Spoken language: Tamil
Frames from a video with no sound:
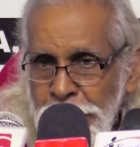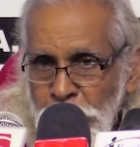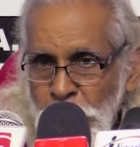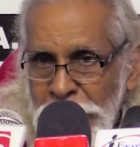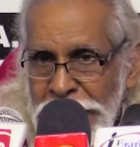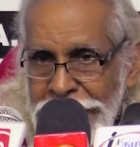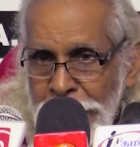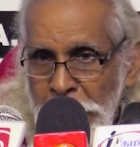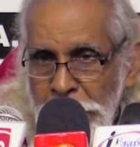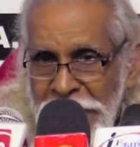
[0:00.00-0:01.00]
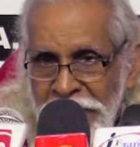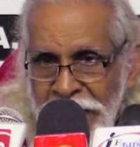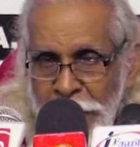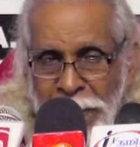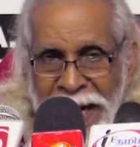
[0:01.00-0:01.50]
பொது கட்டமைப்பின்
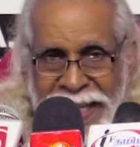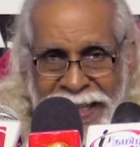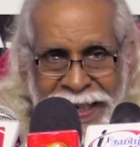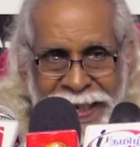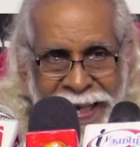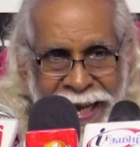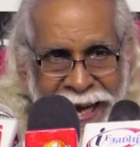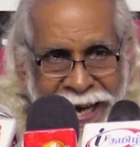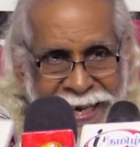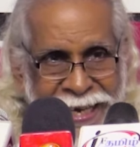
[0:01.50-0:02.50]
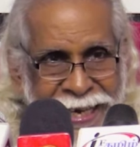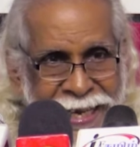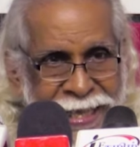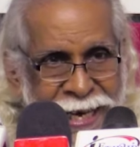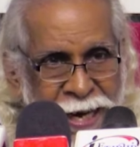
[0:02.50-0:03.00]
வேட்பாளர்
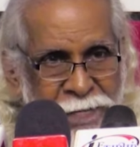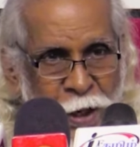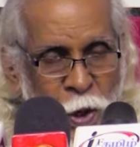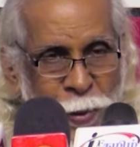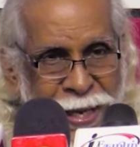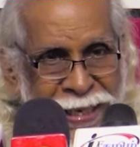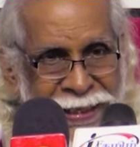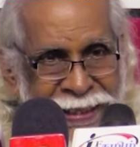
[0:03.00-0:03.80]
அரியநேந்திரன் அவர்களுடைய